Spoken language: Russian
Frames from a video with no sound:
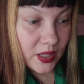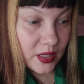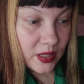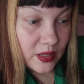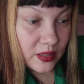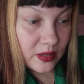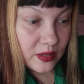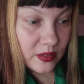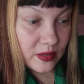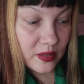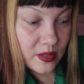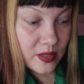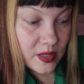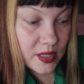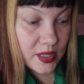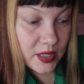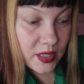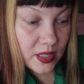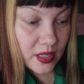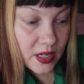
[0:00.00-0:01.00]
Э,
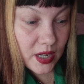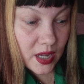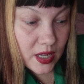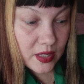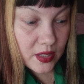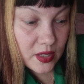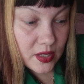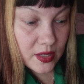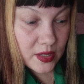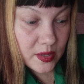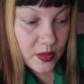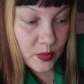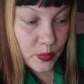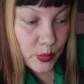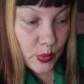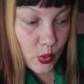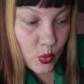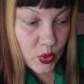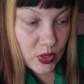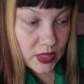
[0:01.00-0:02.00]
старайтесь
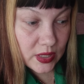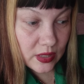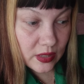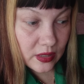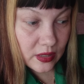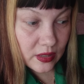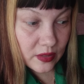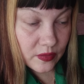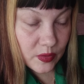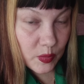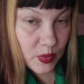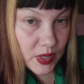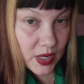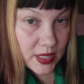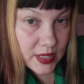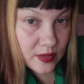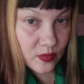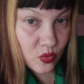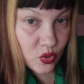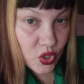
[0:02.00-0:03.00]
просто
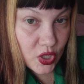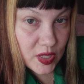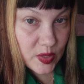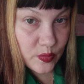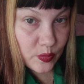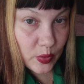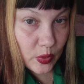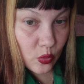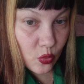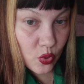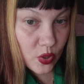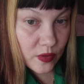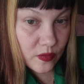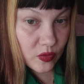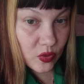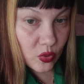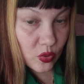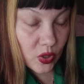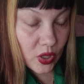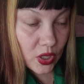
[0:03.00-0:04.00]
выбирать свою жизнь по уровню.